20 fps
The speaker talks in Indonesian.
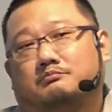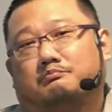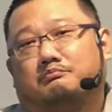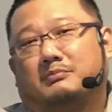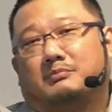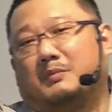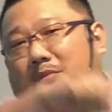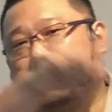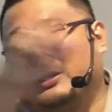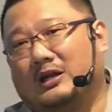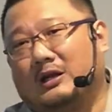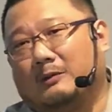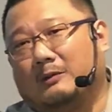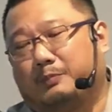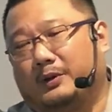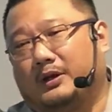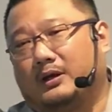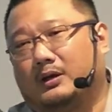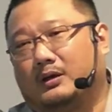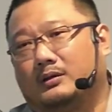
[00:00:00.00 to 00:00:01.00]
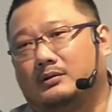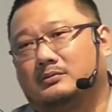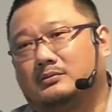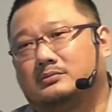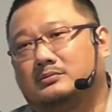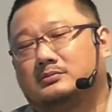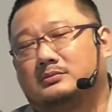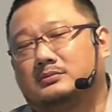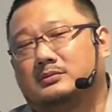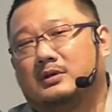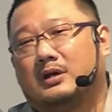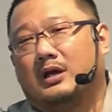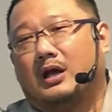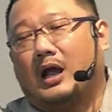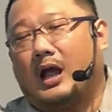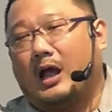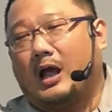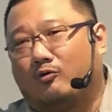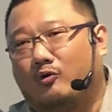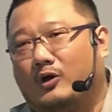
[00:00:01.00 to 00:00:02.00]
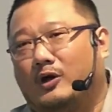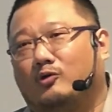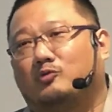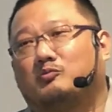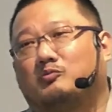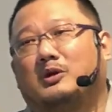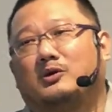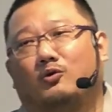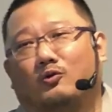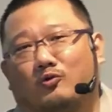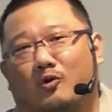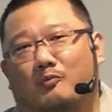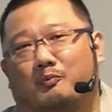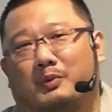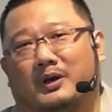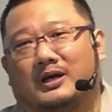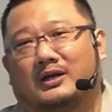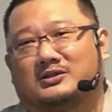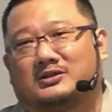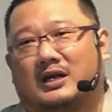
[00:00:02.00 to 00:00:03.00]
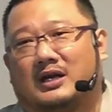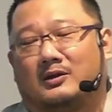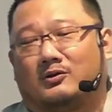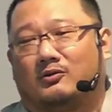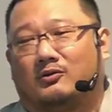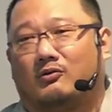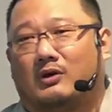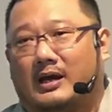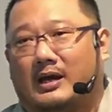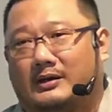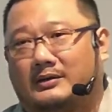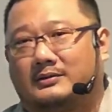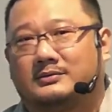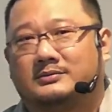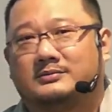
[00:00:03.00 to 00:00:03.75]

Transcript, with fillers: Memilih B. Aku ikut mendukung pekerjaan Tuhan.